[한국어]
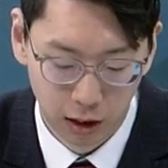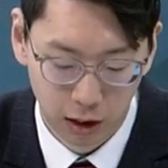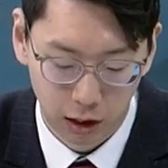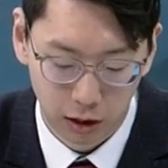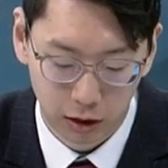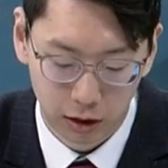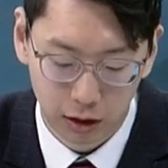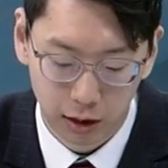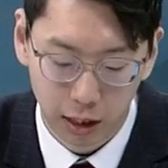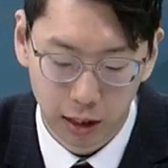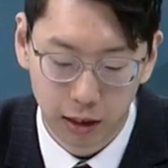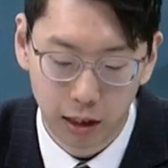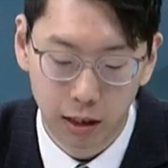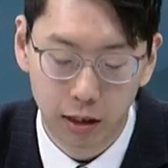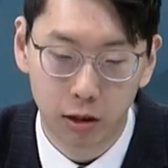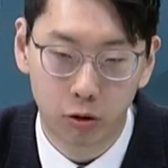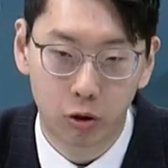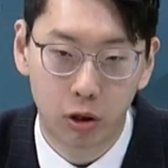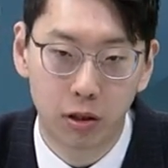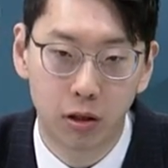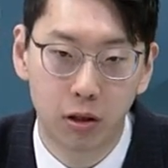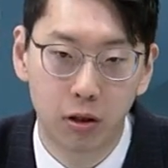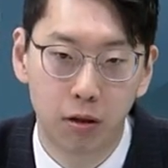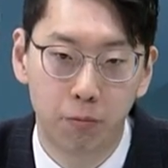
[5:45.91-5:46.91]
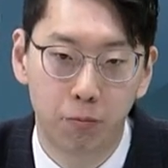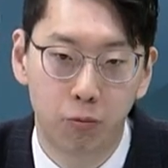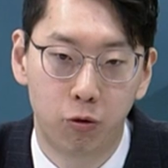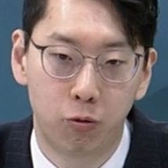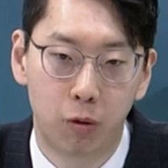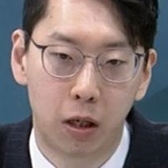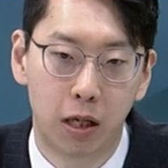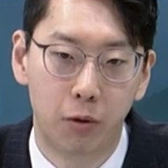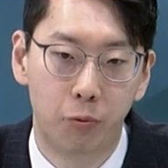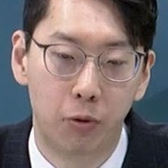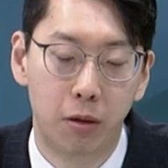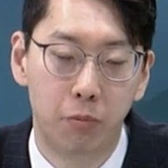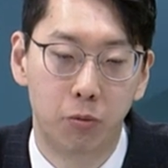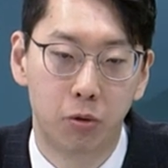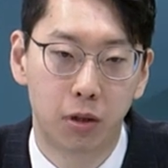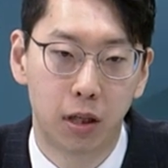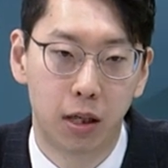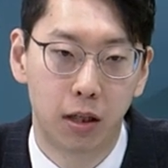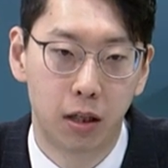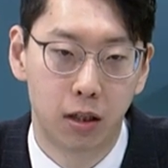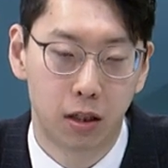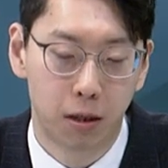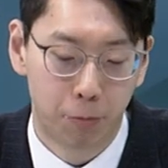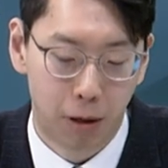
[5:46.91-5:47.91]
아, 지난달 이제 최선희 북한
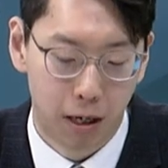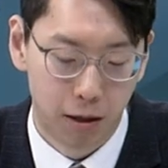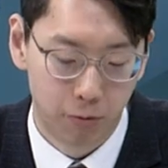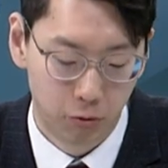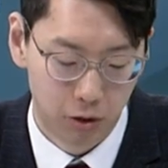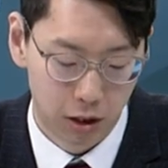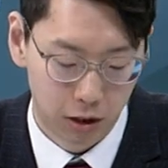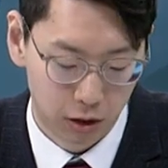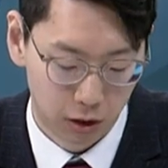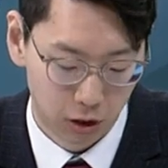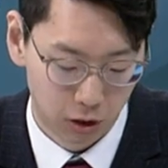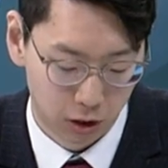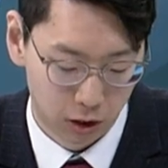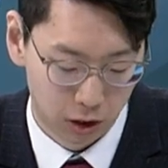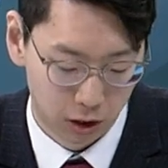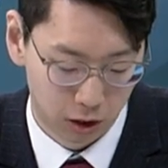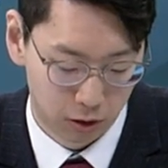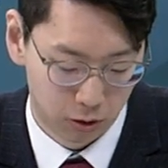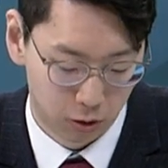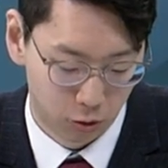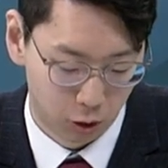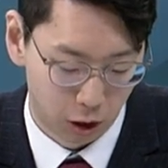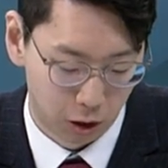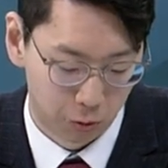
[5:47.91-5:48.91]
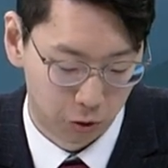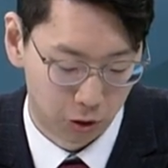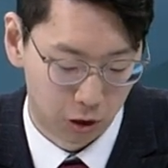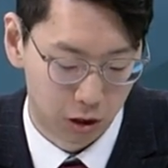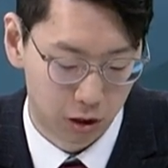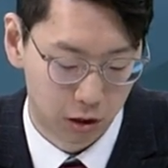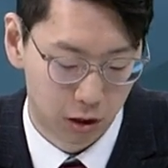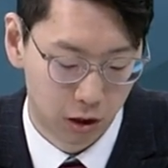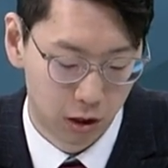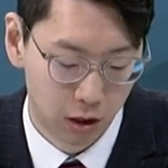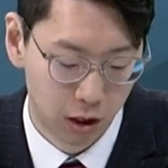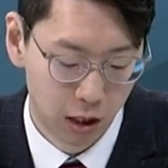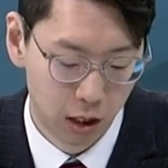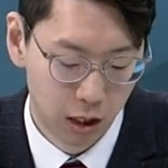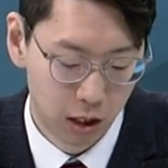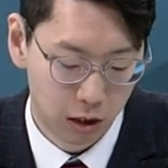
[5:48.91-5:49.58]
외무상이 이제 방문한 것에 더불어서